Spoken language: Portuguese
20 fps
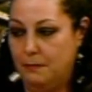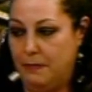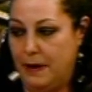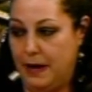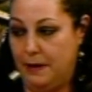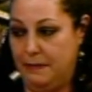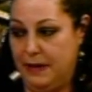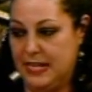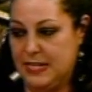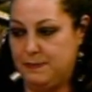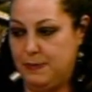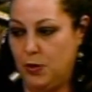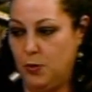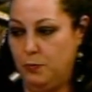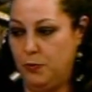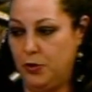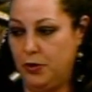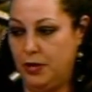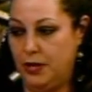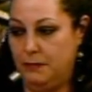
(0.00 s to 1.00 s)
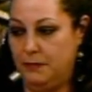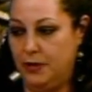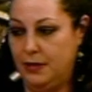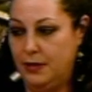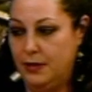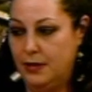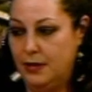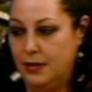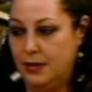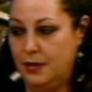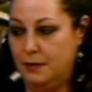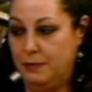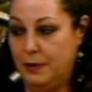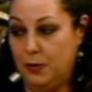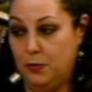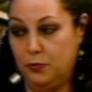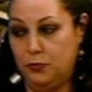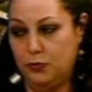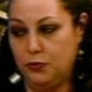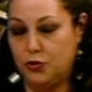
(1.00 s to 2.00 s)
Parabéns pelo programa. E
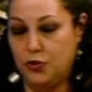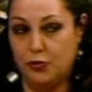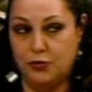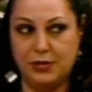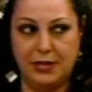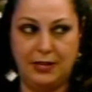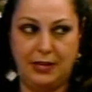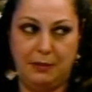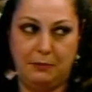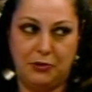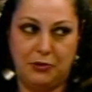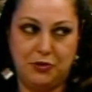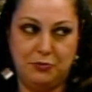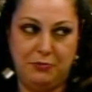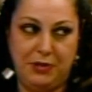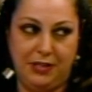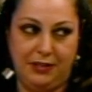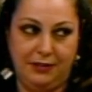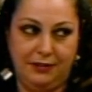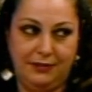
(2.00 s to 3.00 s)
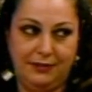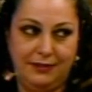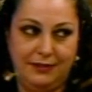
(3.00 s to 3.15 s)
pergunta o John se ele lembra de mim.